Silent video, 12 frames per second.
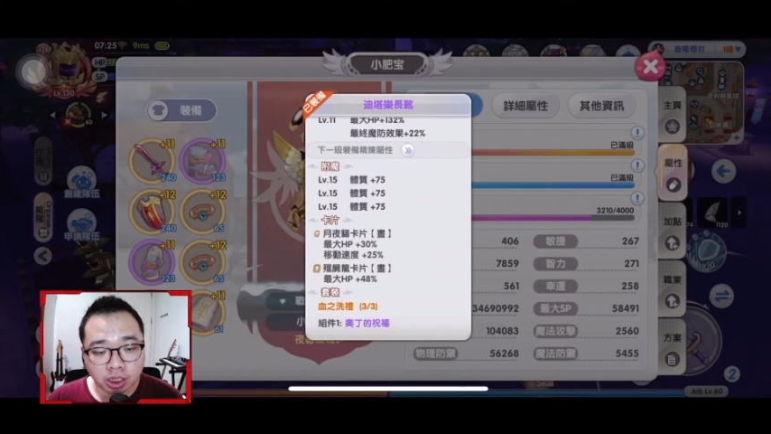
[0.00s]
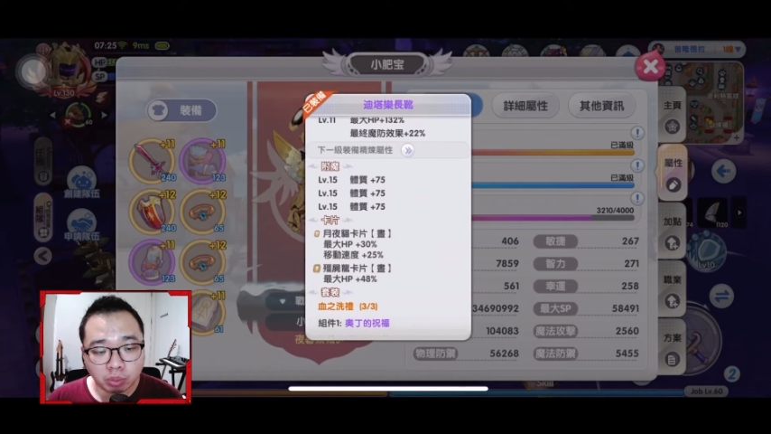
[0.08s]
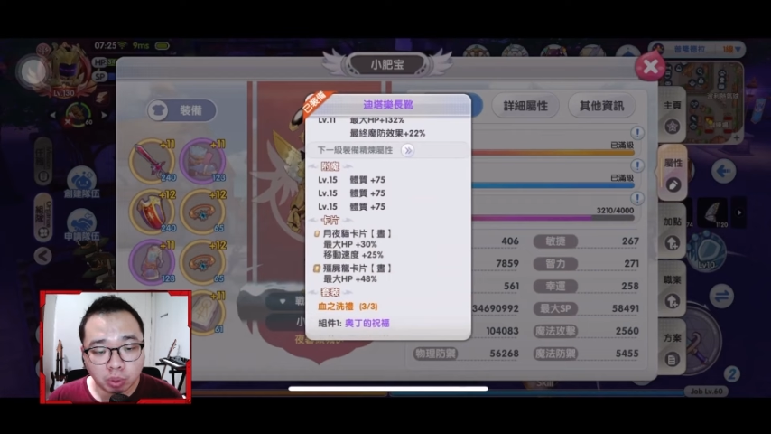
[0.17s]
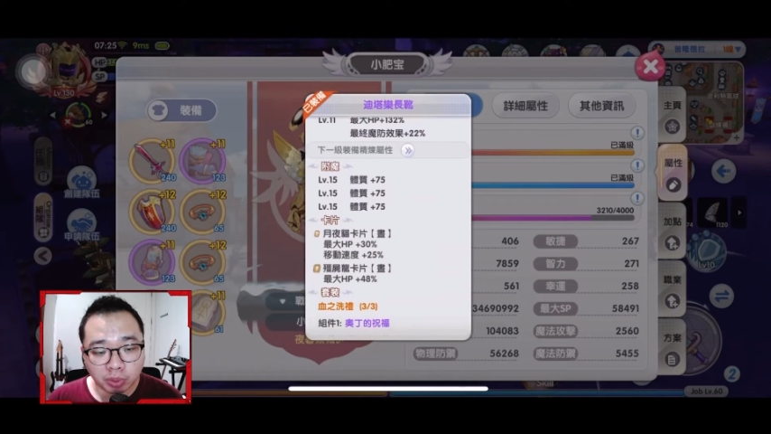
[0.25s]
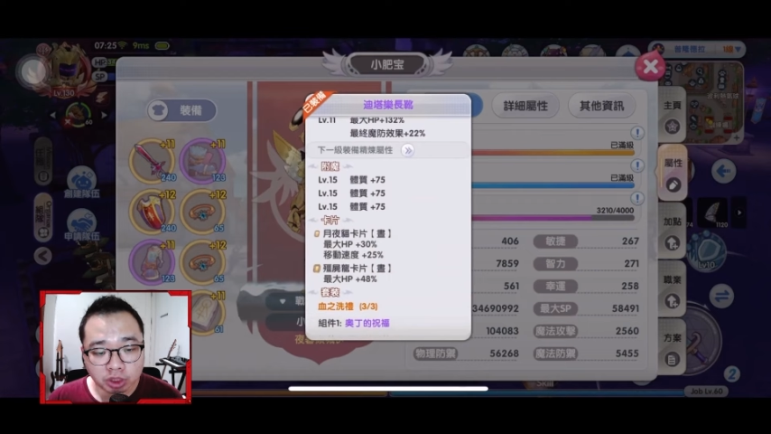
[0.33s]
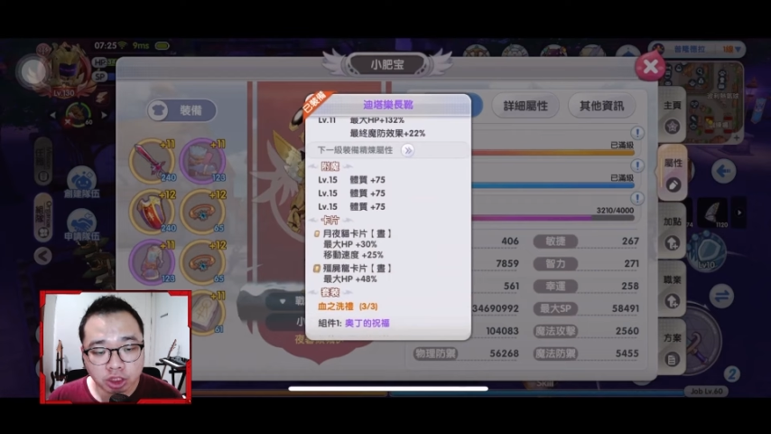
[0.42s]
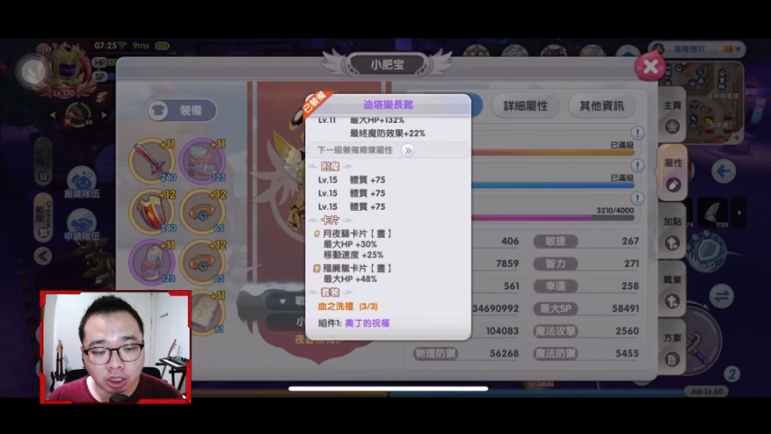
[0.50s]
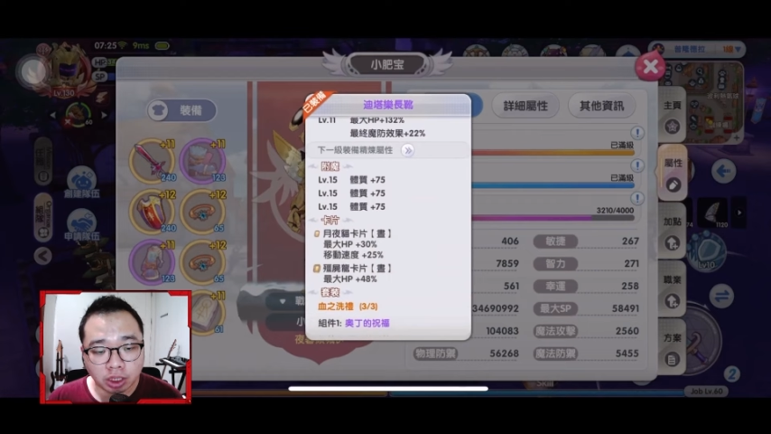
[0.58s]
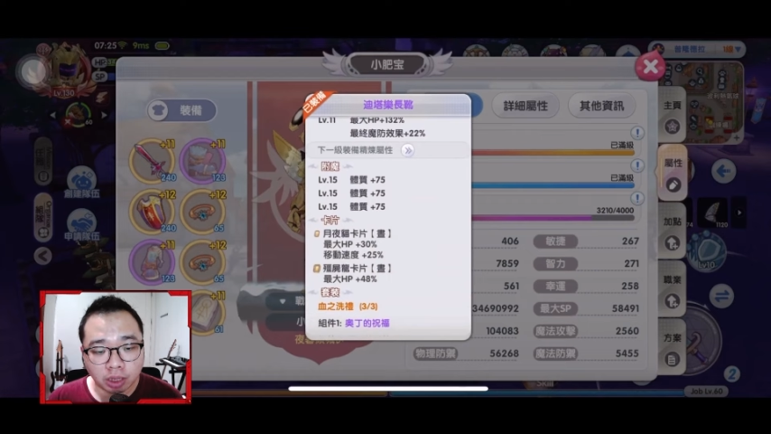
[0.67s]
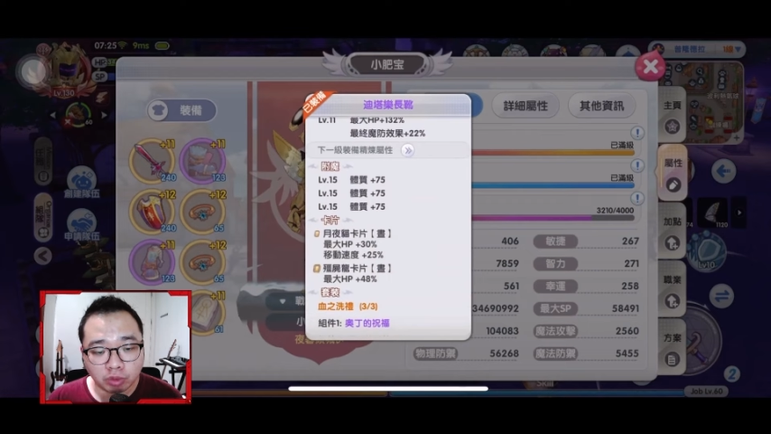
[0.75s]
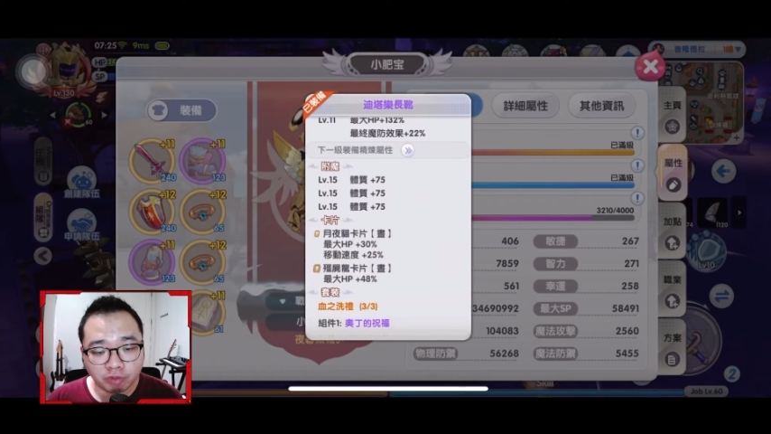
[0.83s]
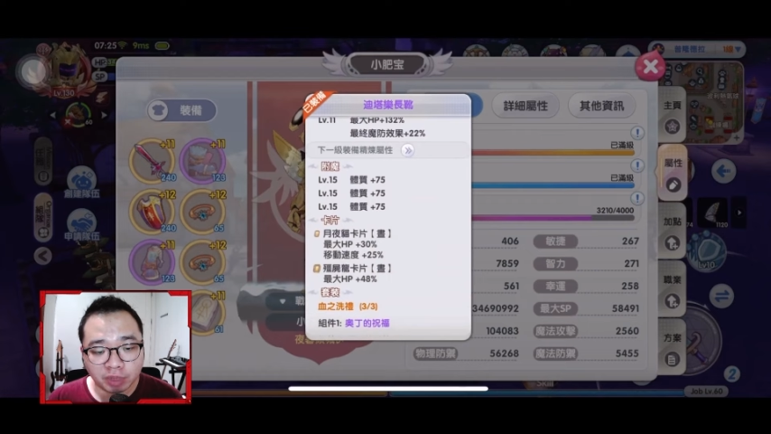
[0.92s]
30%
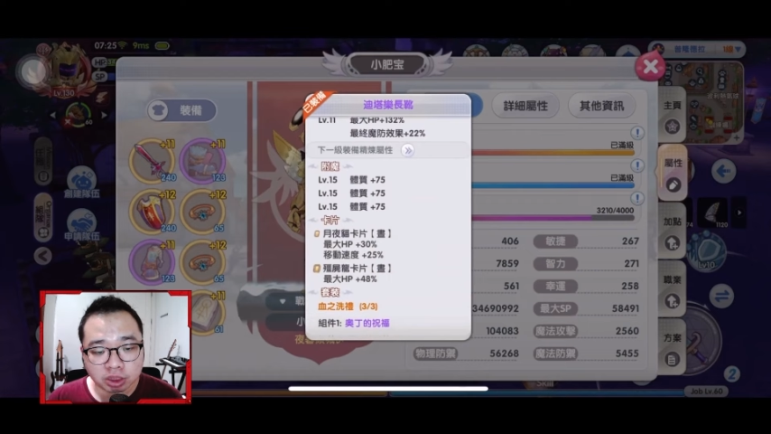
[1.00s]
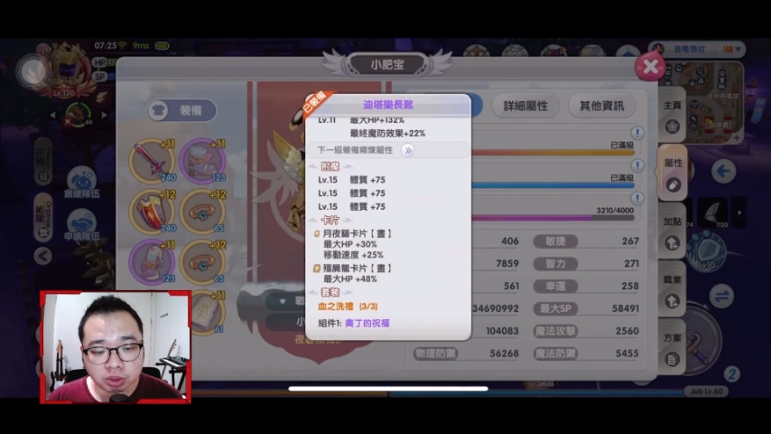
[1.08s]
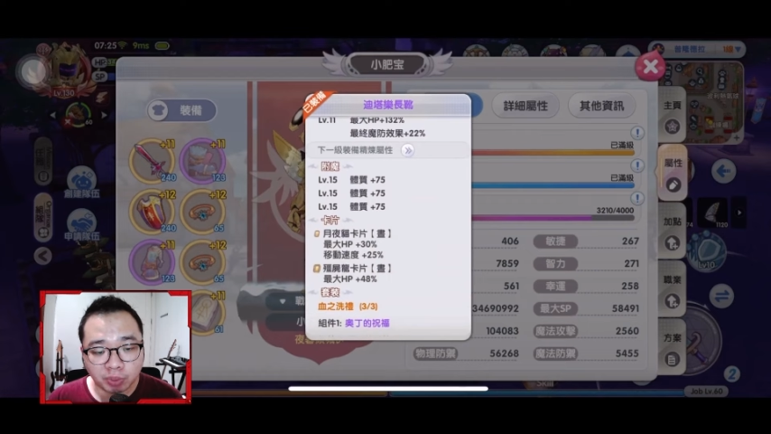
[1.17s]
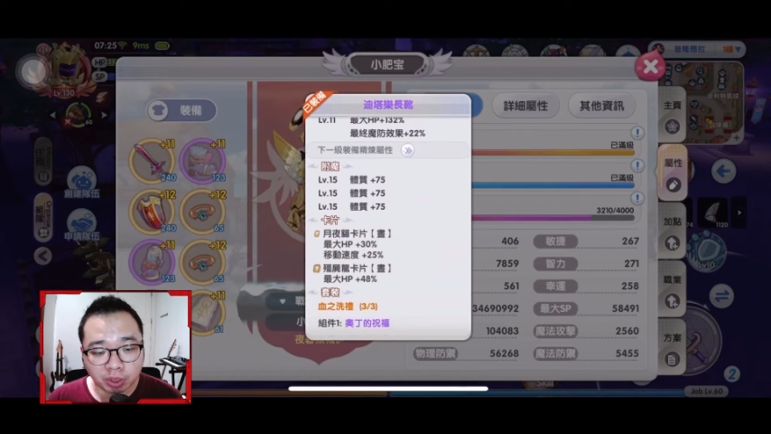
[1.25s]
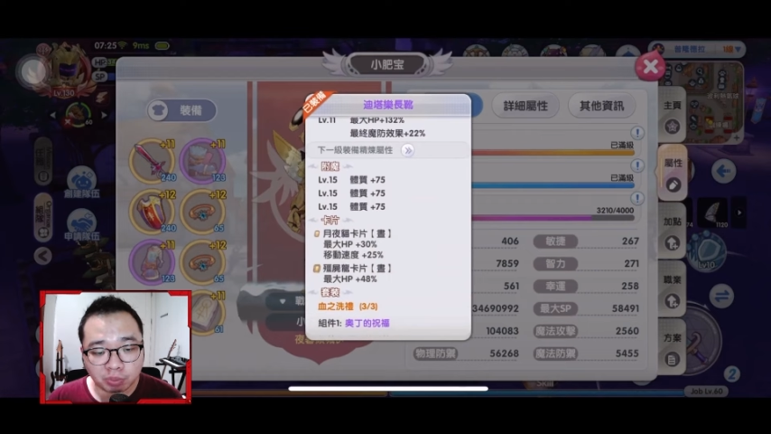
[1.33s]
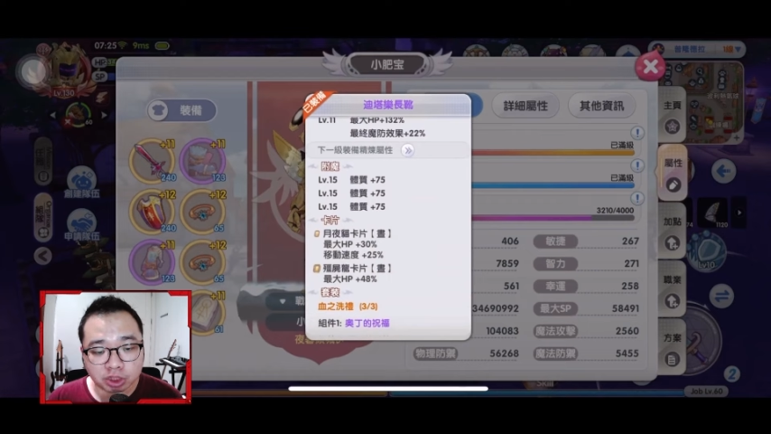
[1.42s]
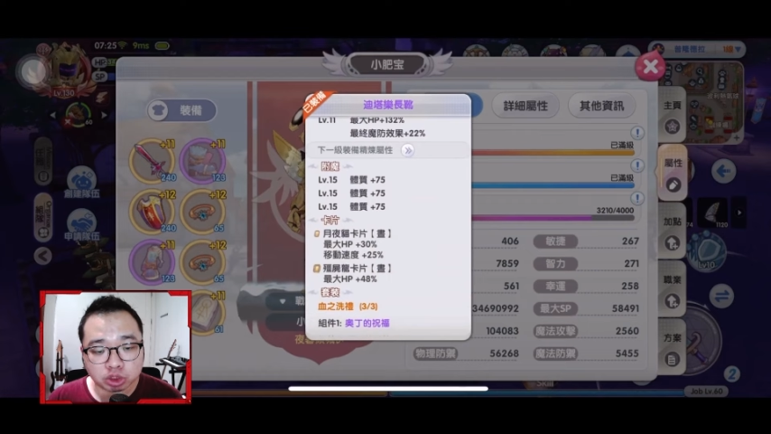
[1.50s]
dan movement speed